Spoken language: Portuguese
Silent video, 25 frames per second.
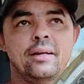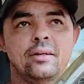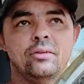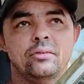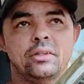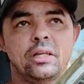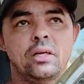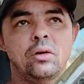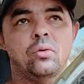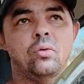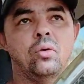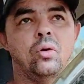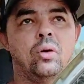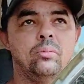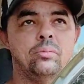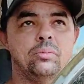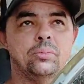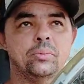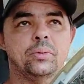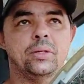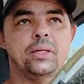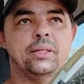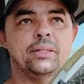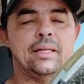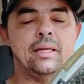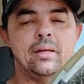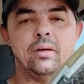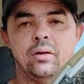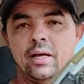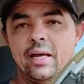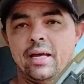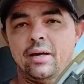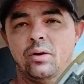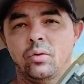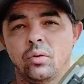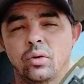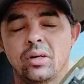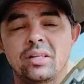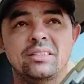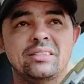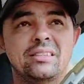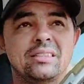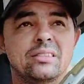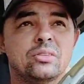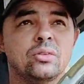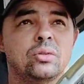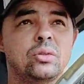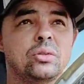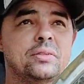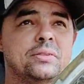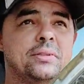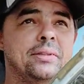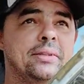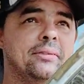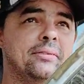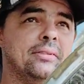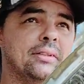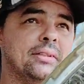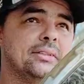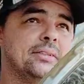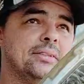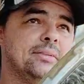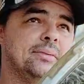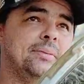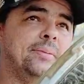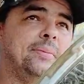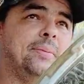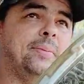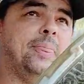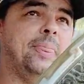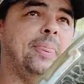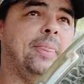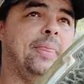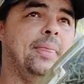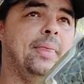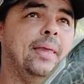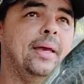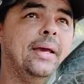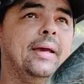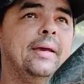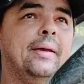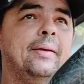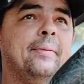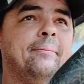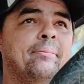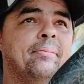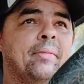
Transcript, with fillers: Não tem como, porque tem é cores exclusivas, né?